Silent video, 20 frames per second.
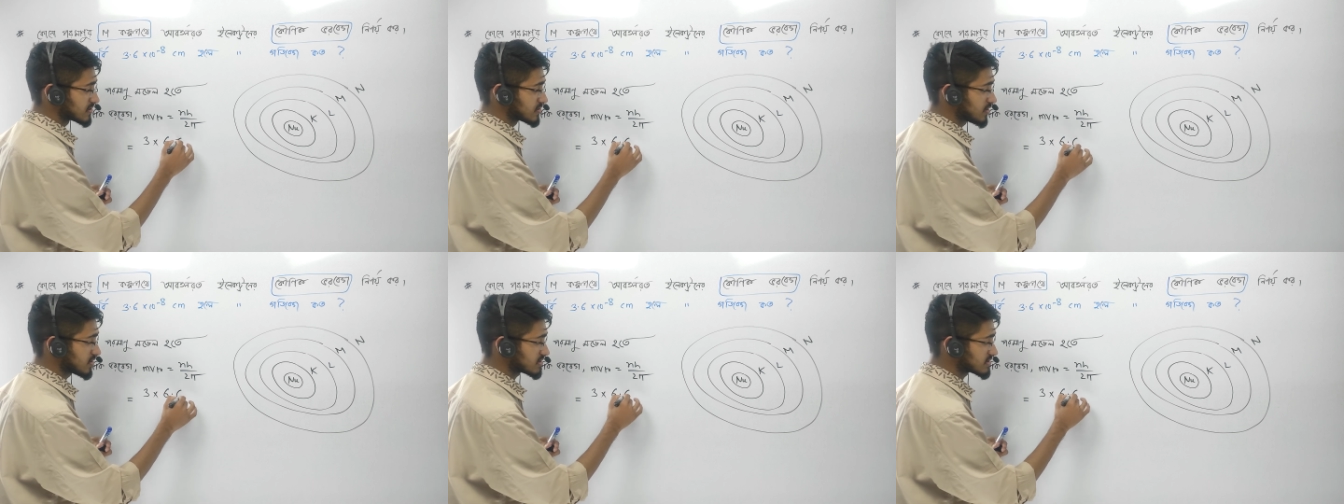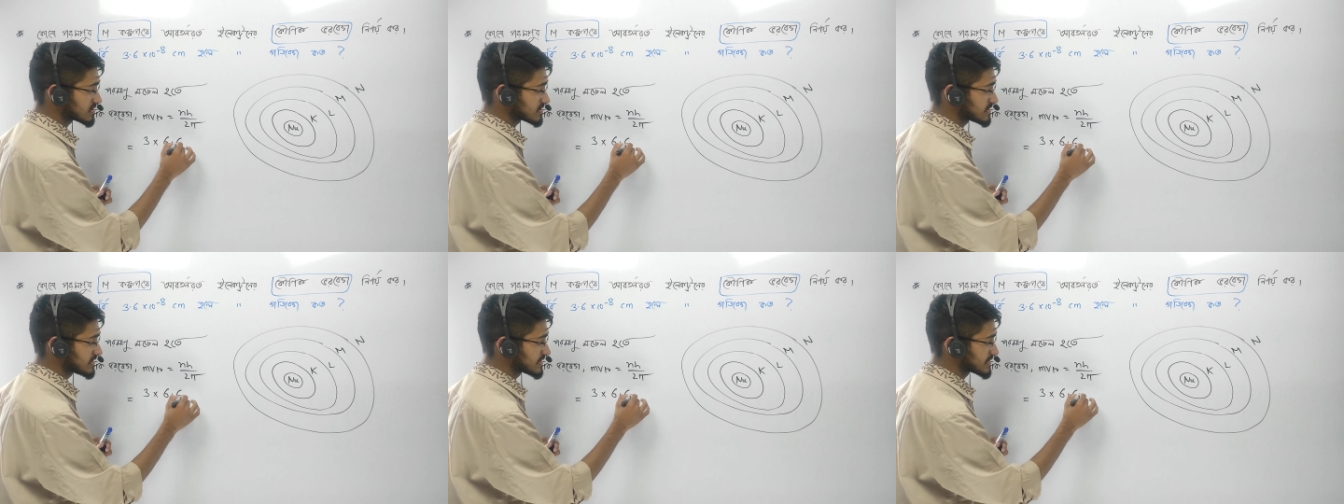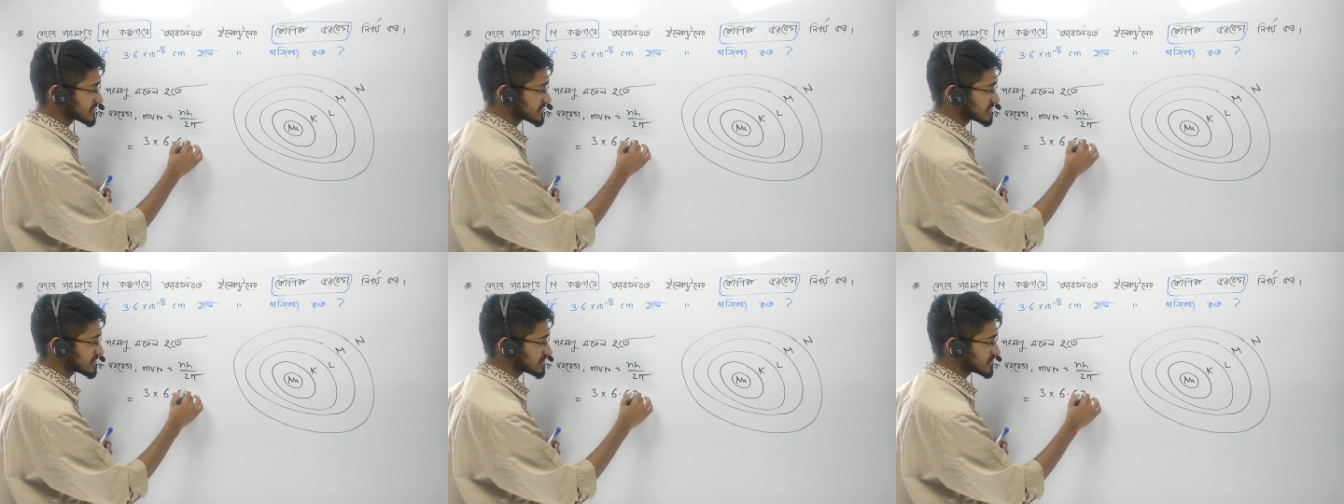ডট
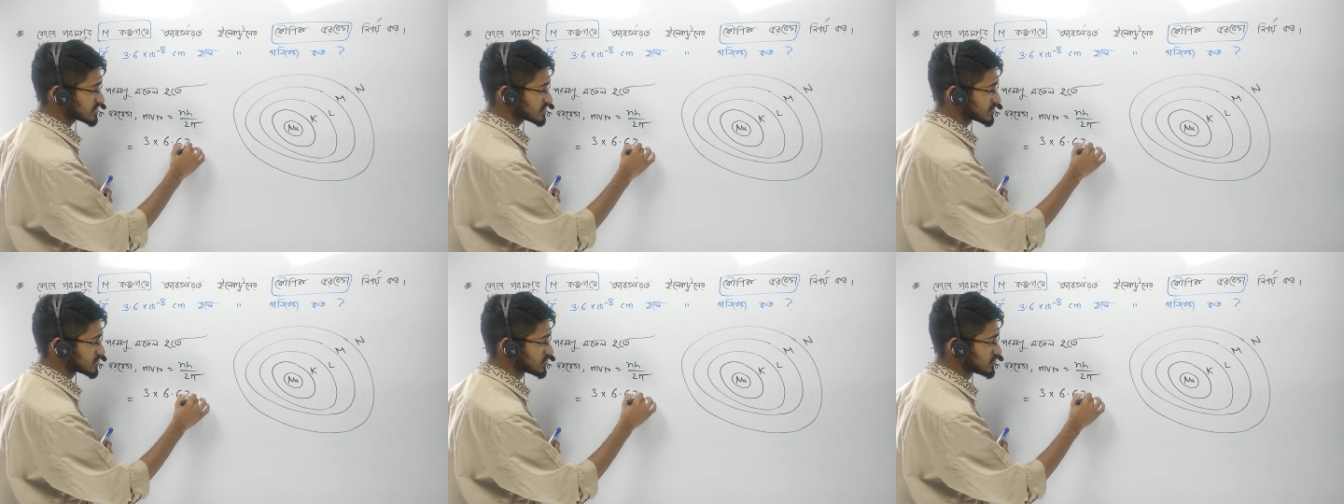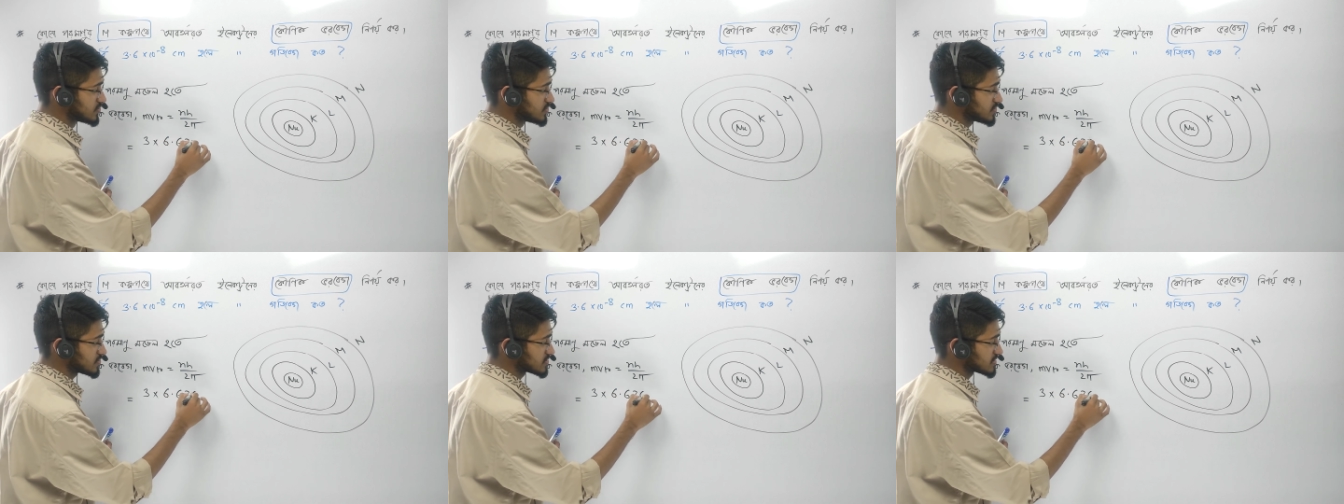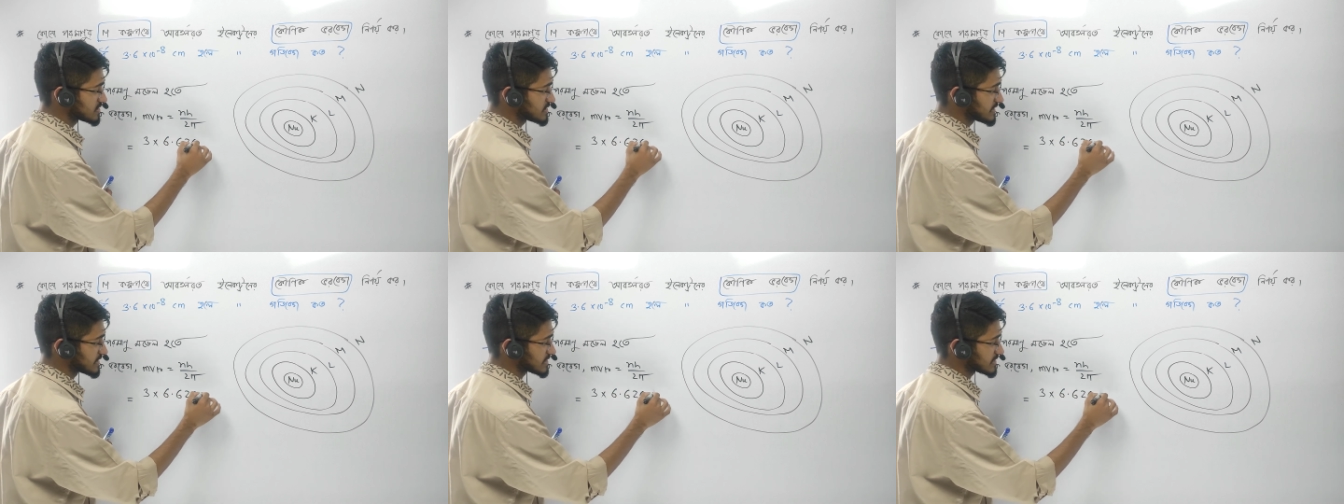সিক্স টু
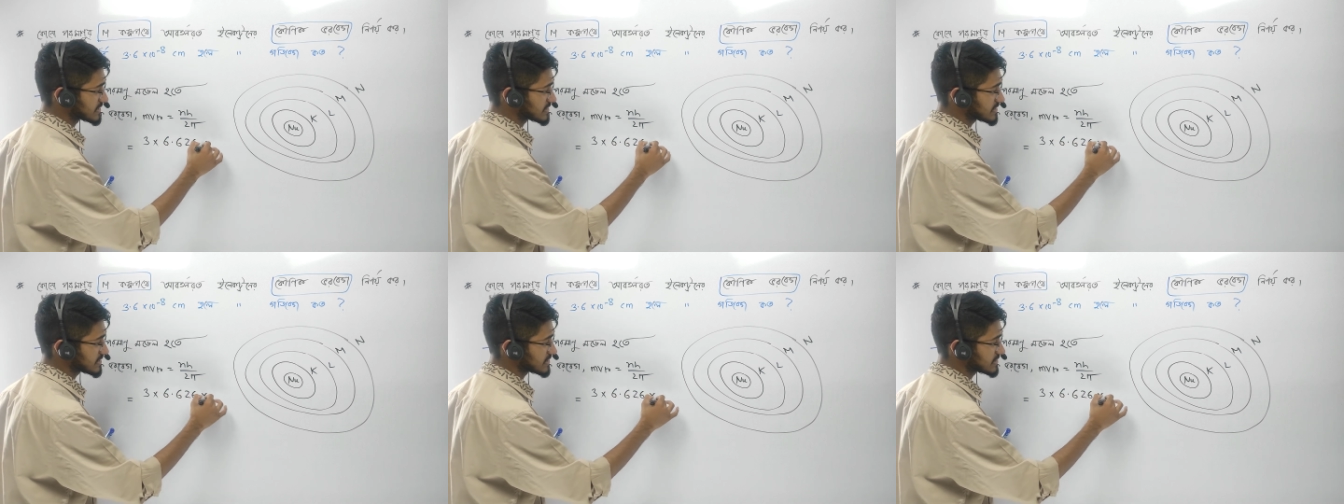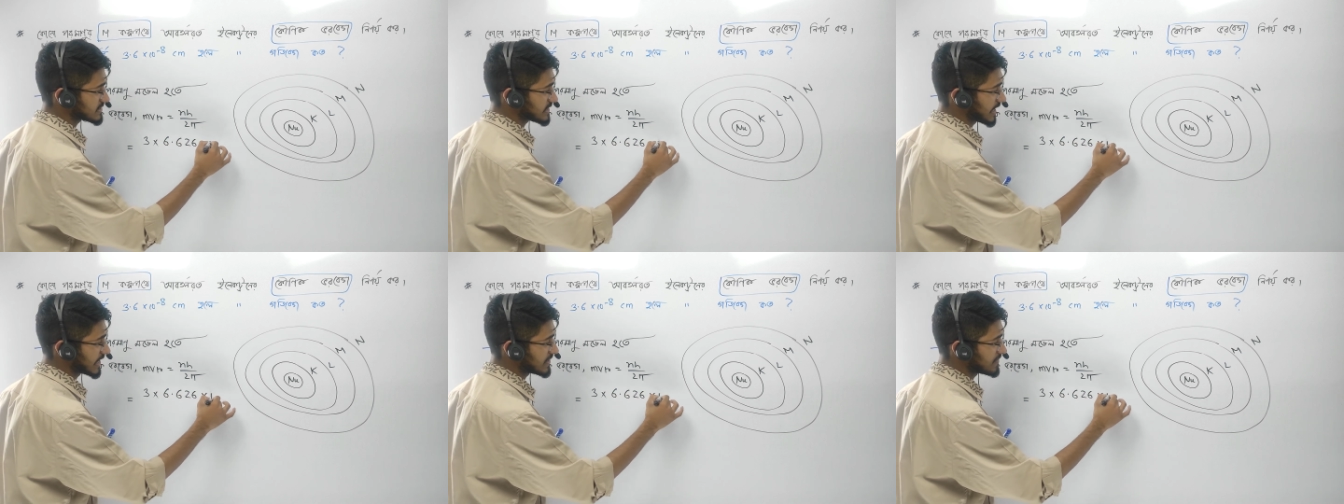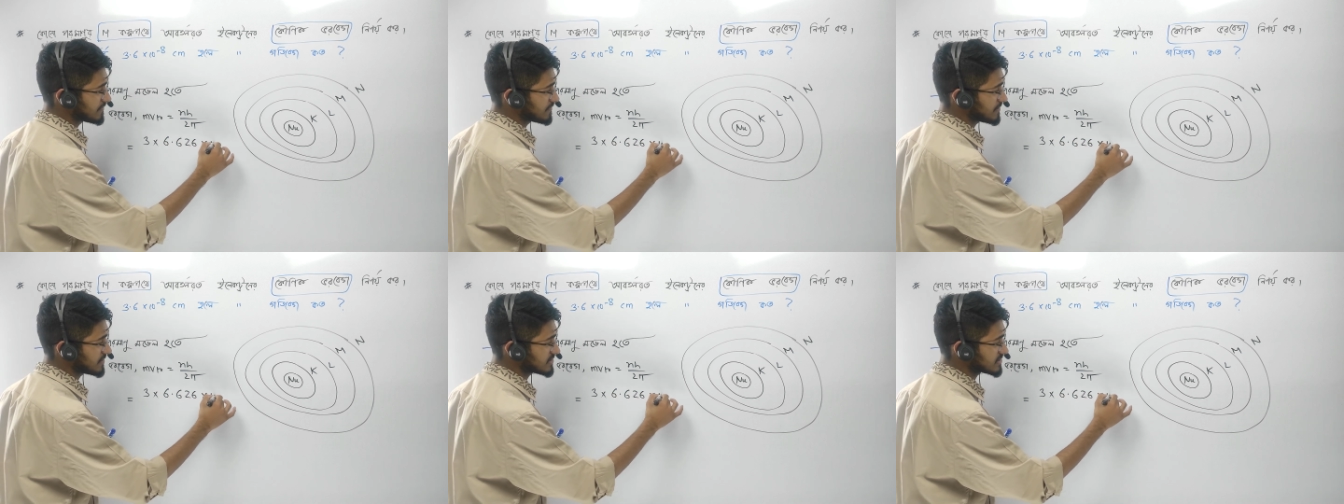সিক্স টেন
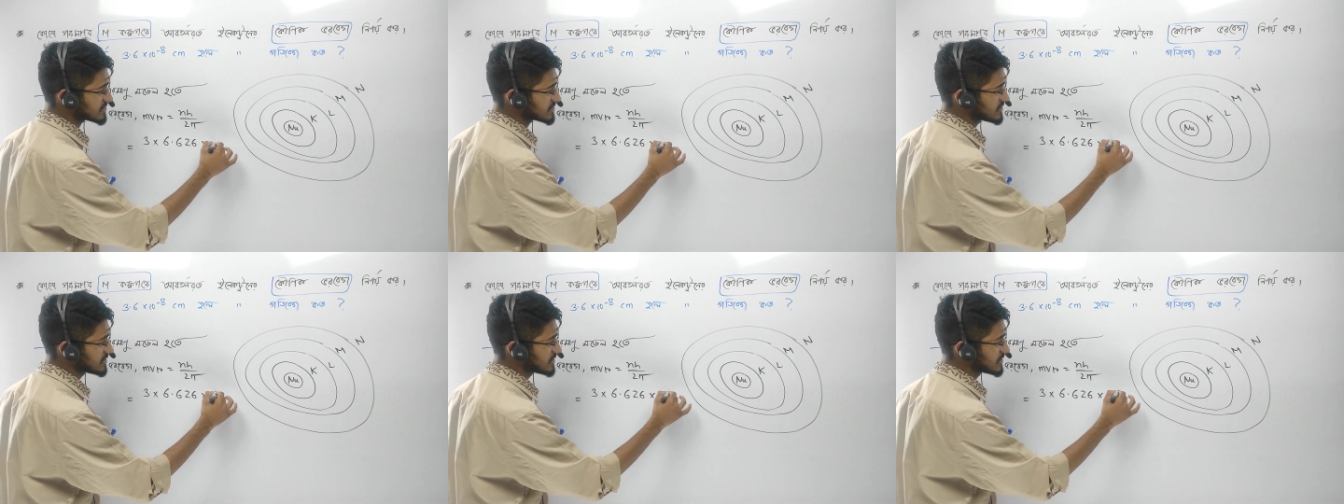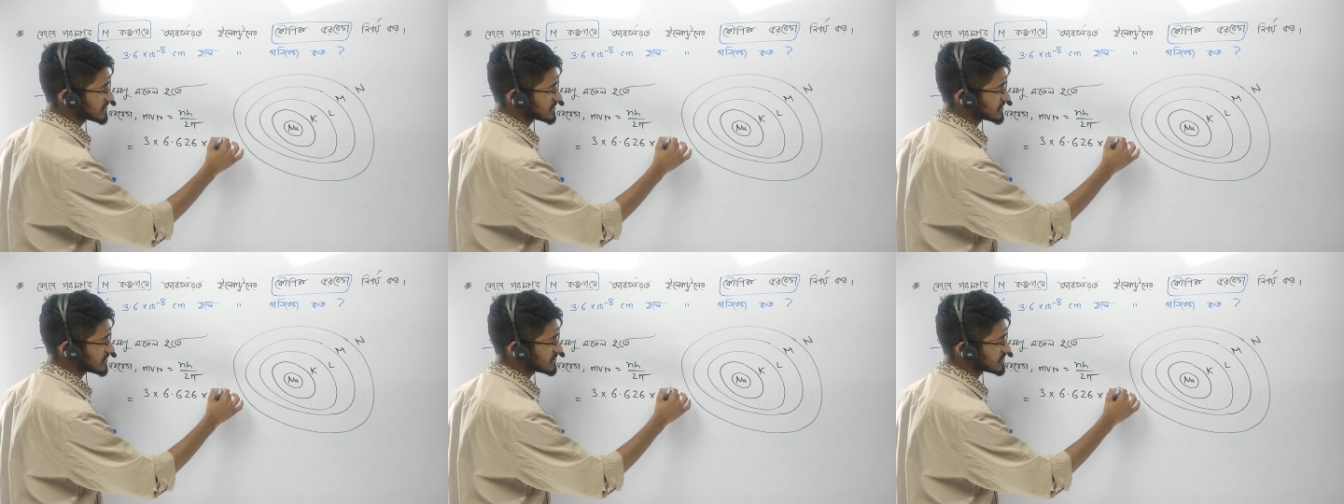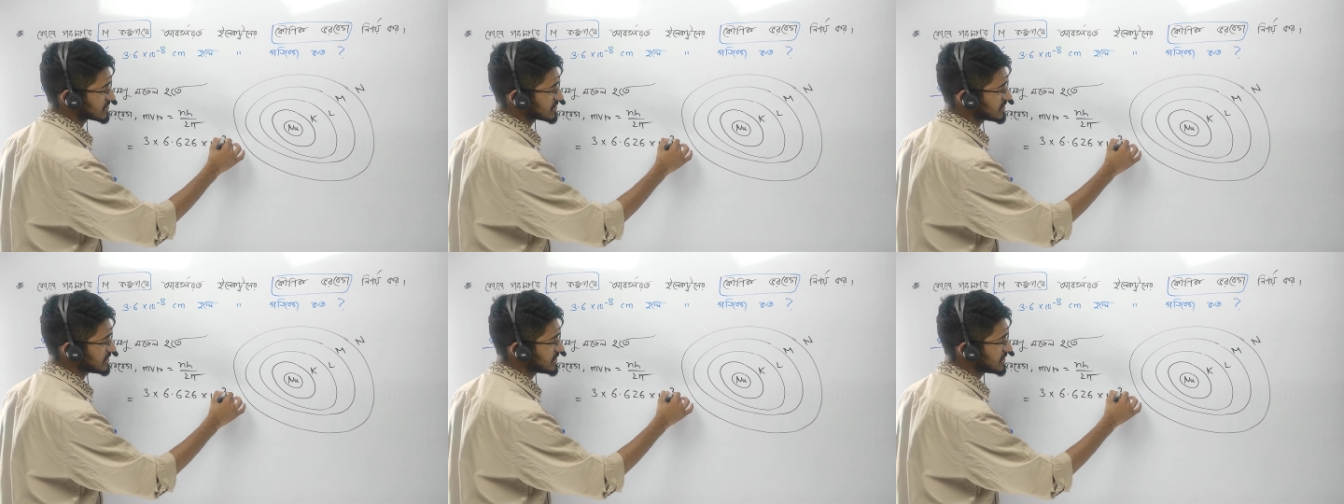ইম্বার্স
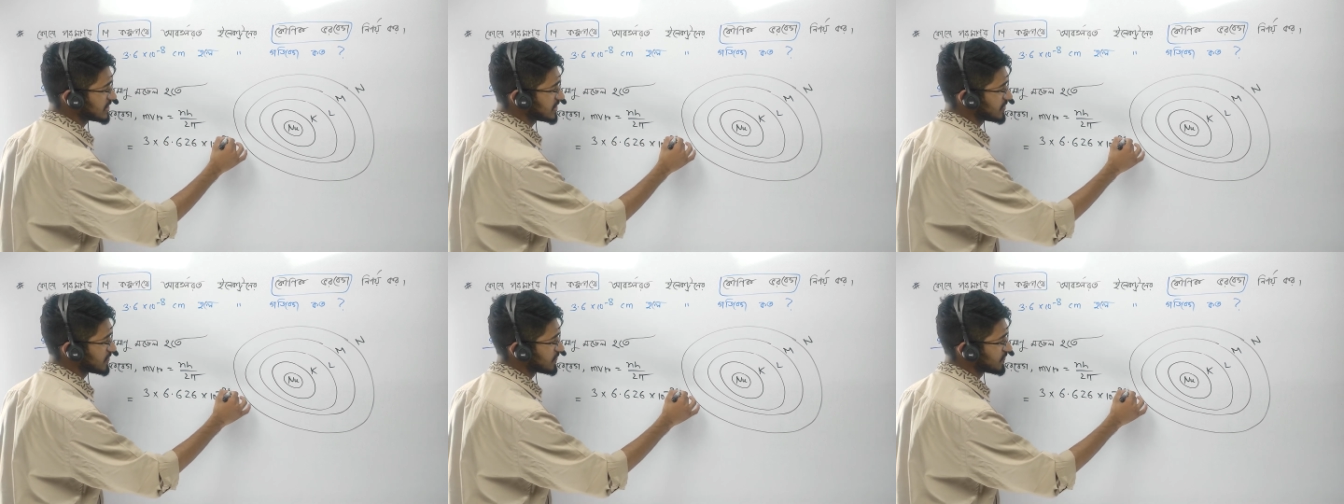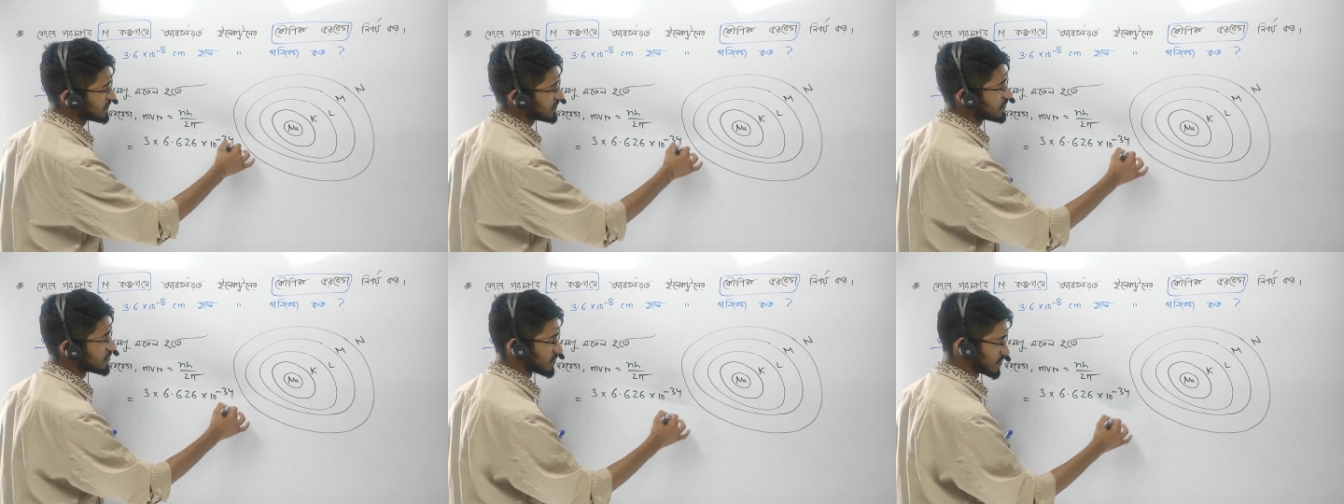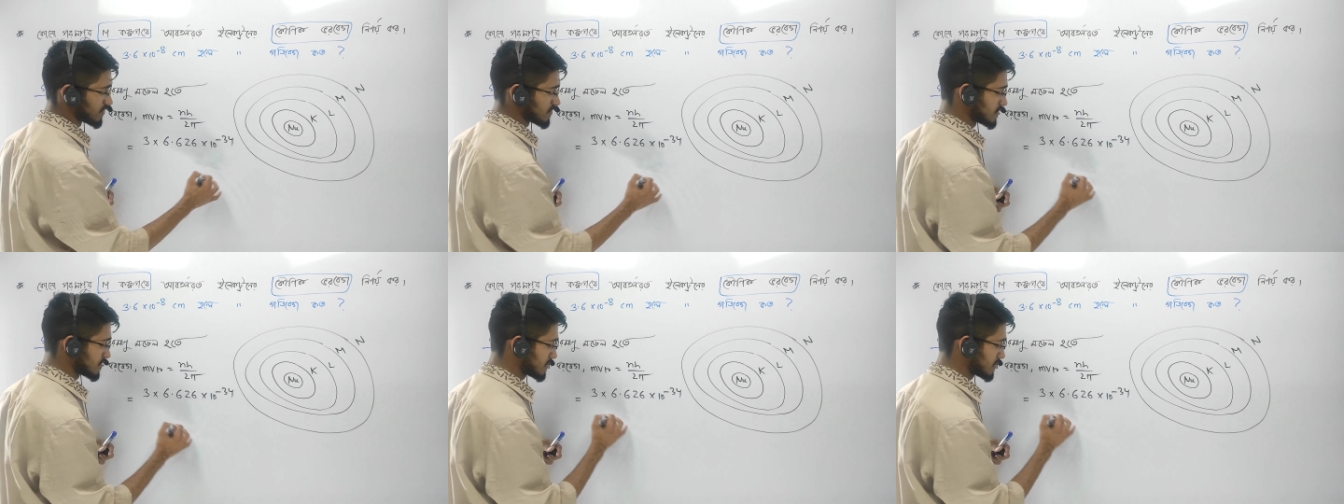থার্টি ফোর